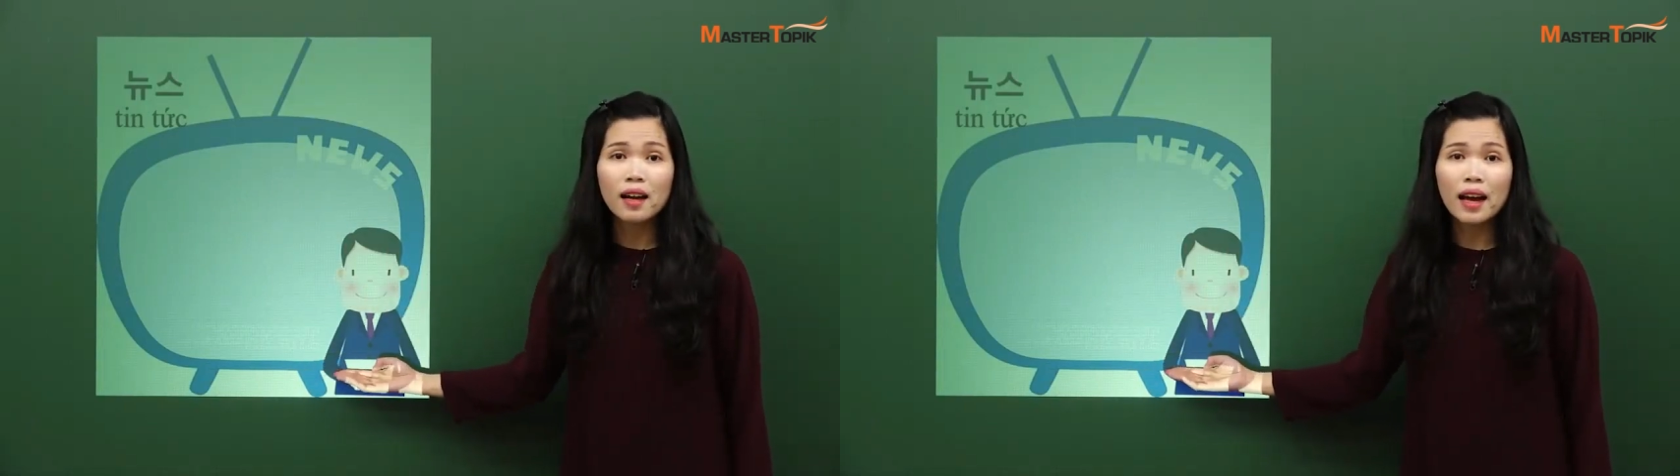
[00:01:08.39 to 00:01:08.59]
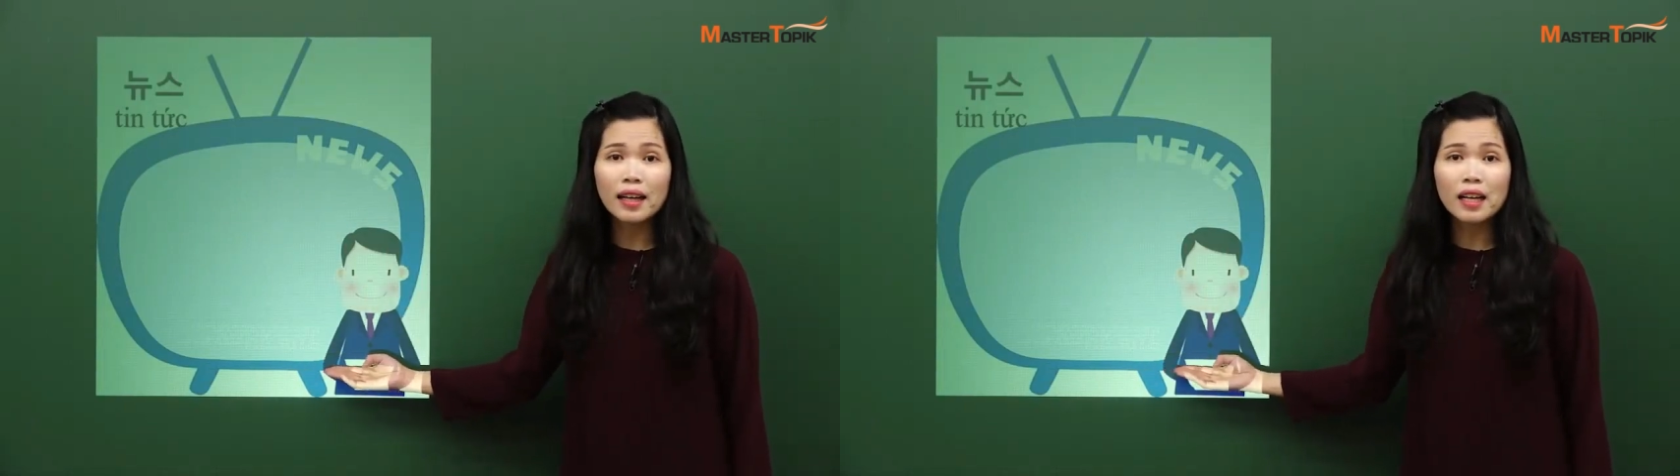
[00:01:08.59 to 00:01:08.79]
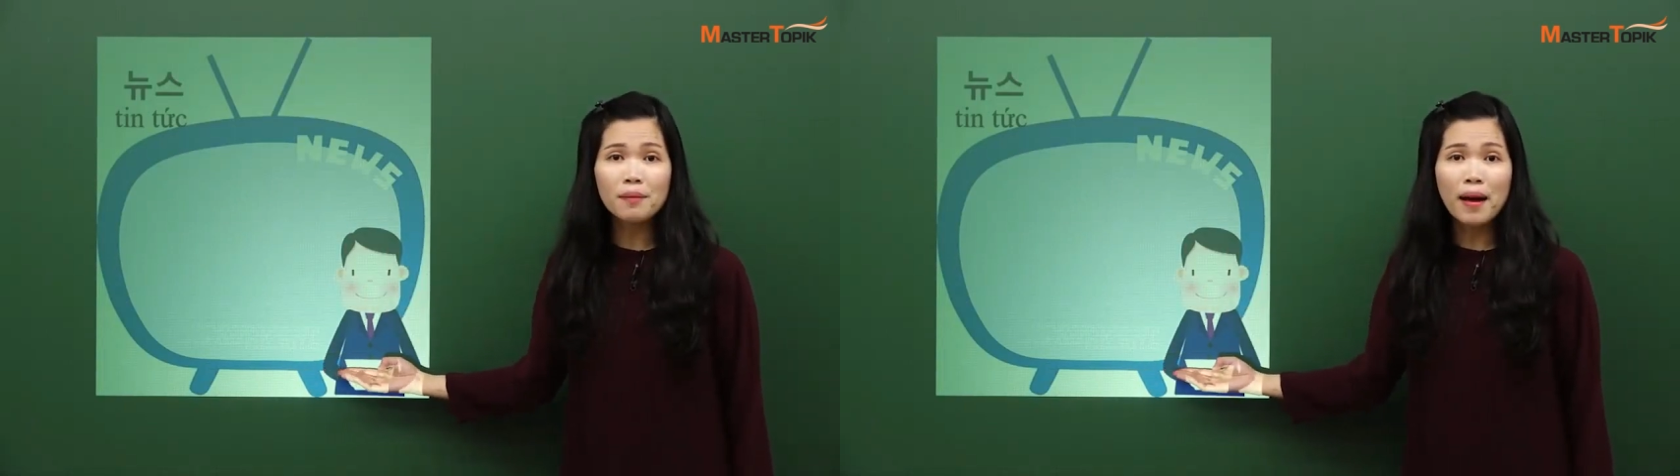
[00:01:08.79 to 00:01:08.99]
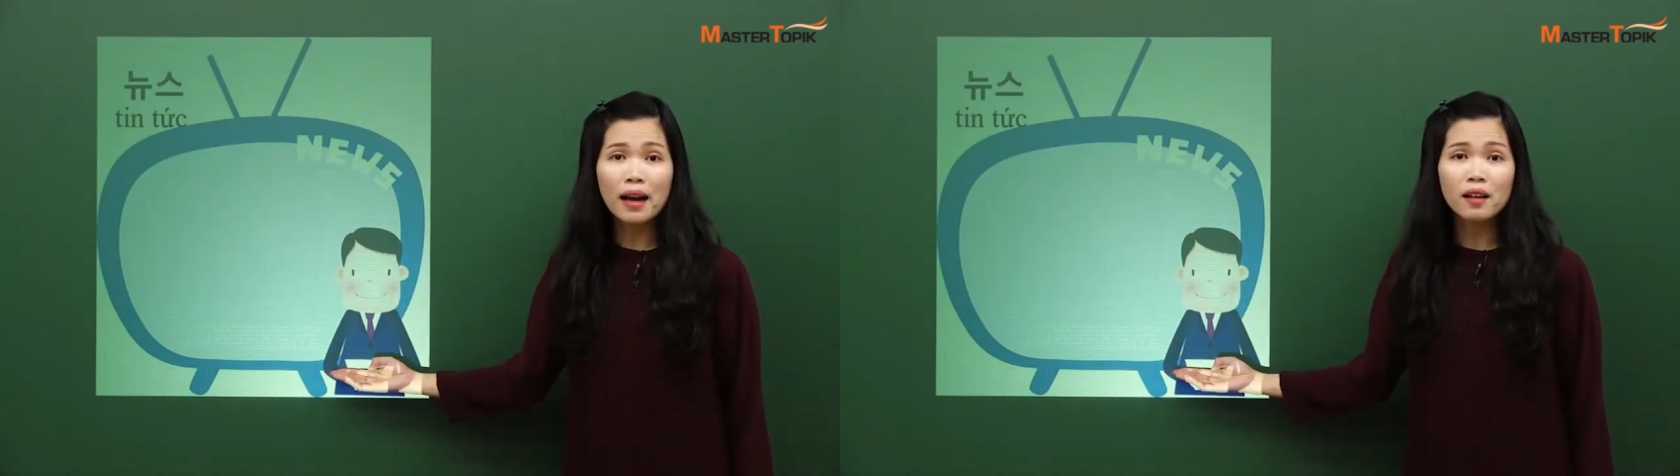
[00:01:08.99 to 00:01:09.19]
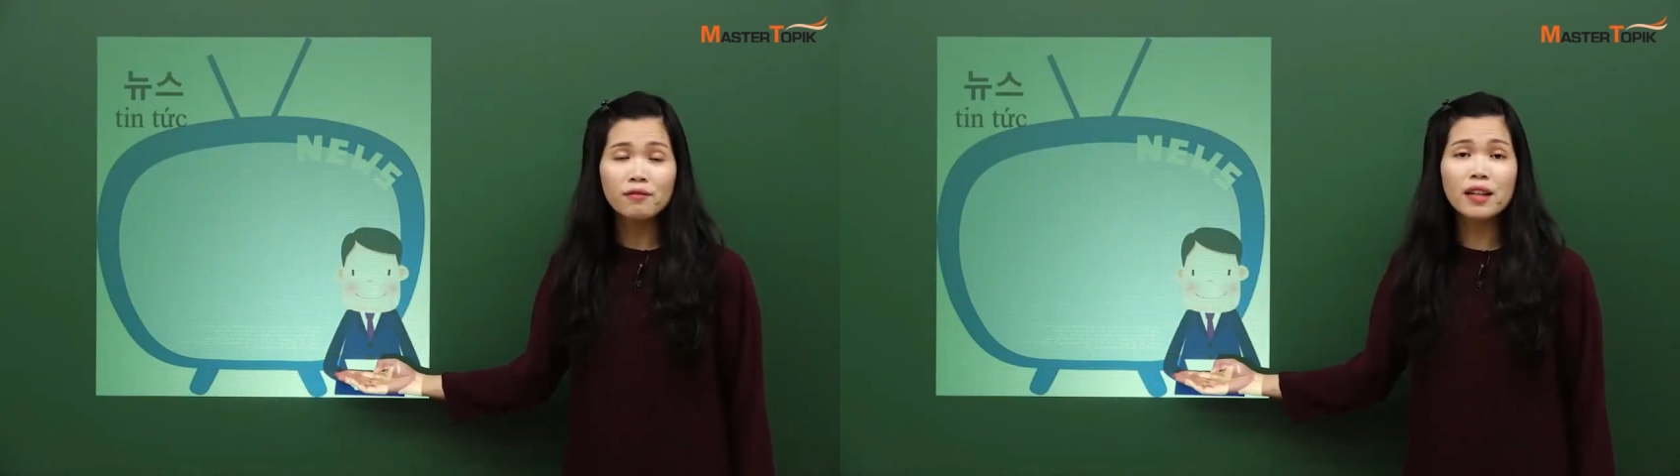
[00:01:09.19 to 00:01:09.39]
ai đây các
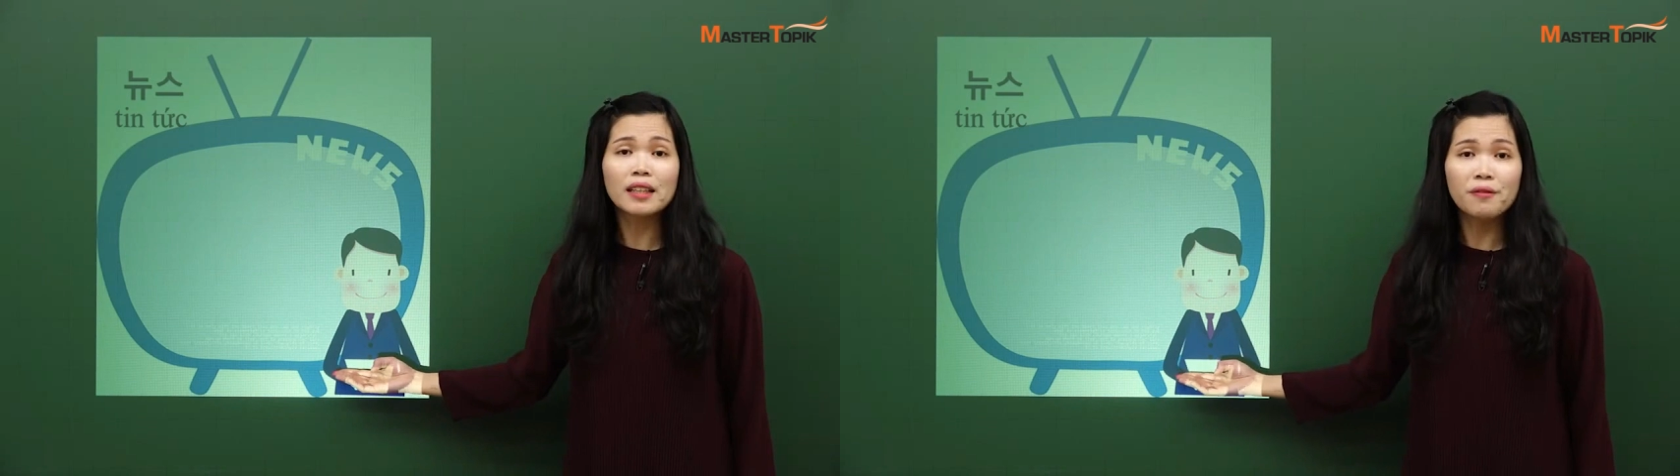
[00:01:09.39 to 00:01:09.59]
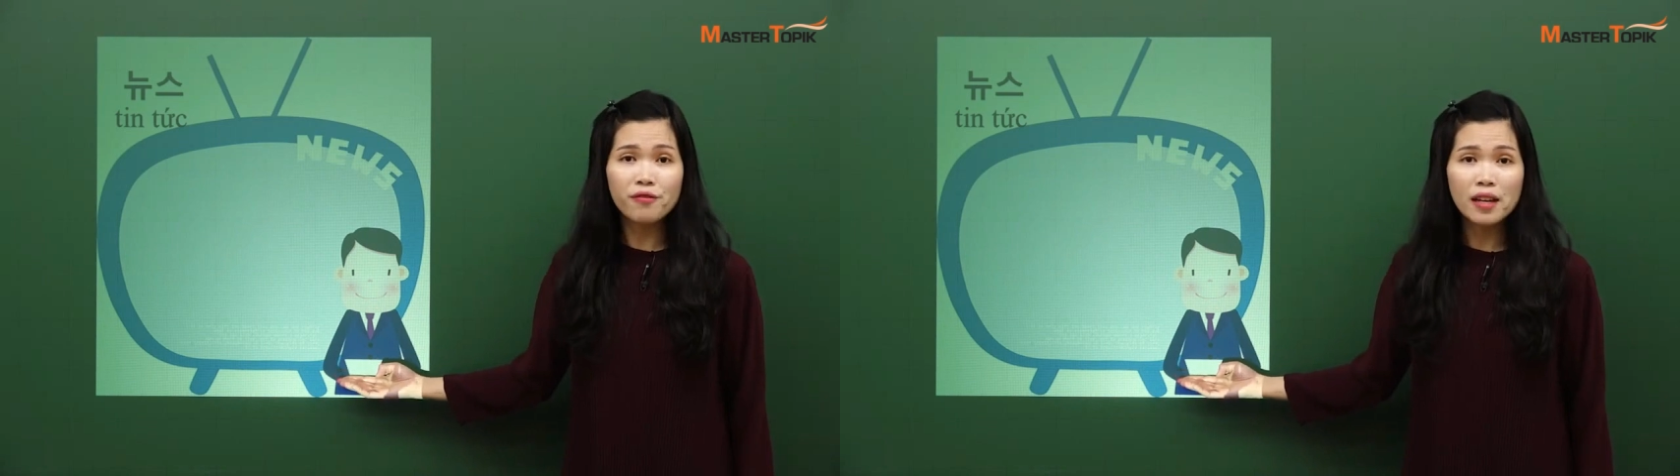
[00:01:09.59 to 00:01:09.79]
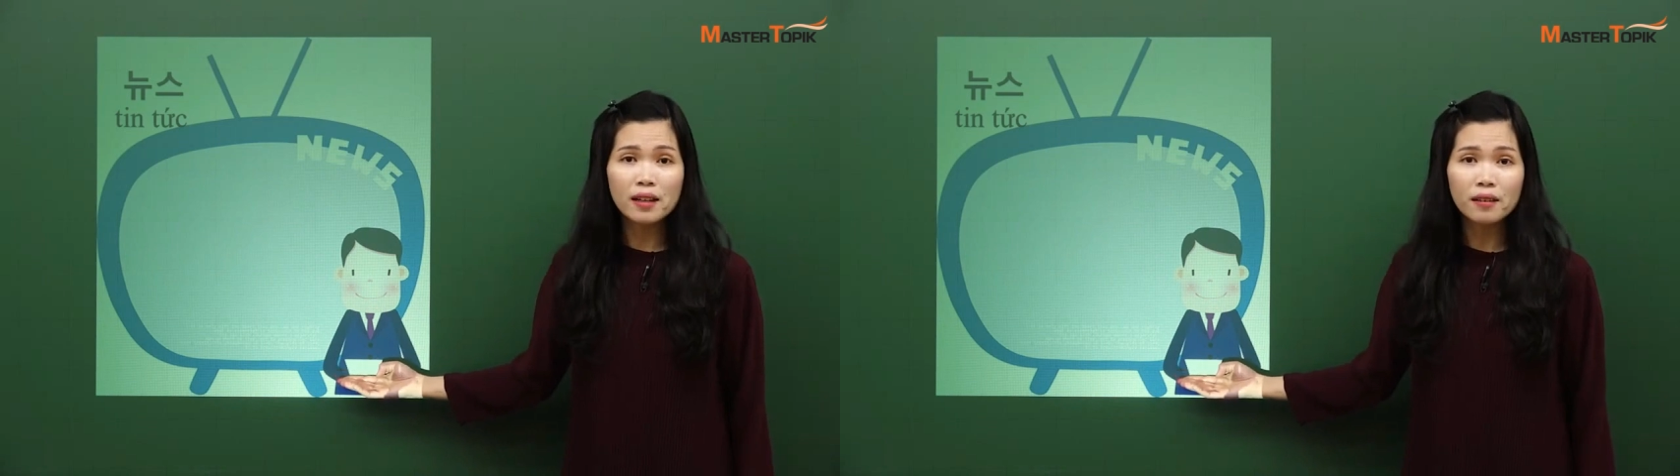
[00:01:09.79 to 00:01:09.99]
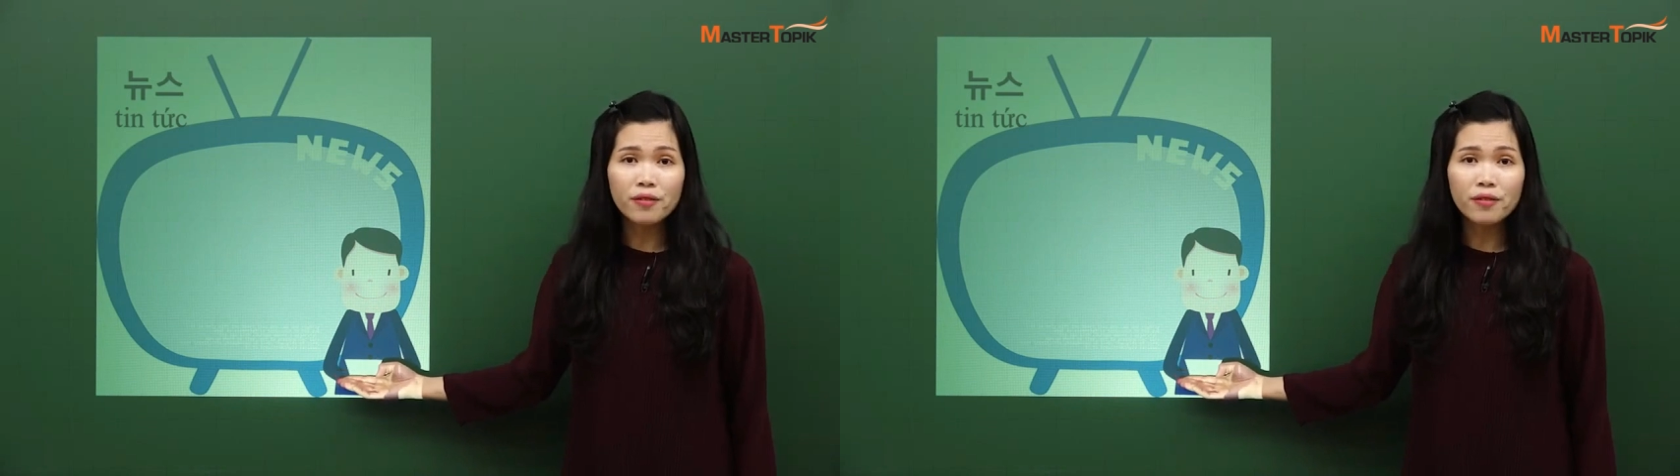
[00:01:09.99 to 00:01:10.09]
bạn? Phát thanh viên.